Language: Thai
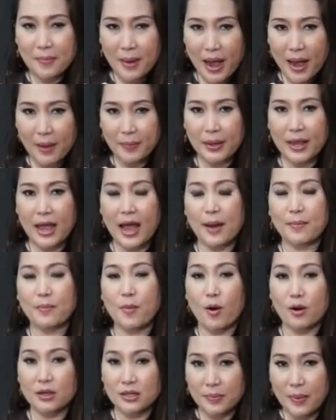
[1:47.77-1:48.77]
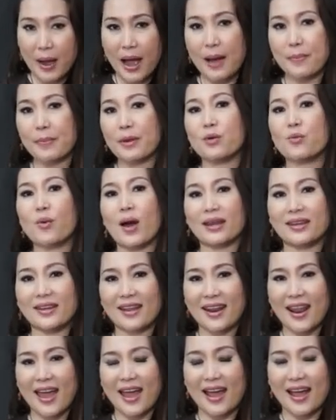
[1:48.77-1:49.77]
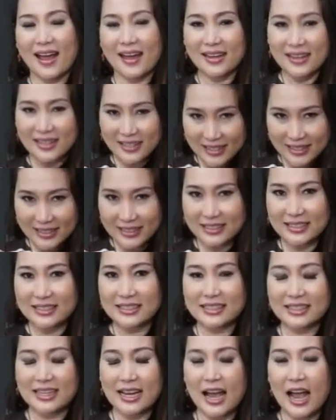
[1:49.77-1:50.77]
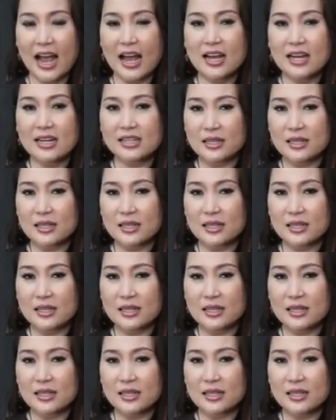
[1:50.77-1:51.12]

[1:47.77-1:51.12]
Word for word: พาไปหาหมอหรือพาไปวัดนี่แหละค่ะเกิดขึ้นนะคะ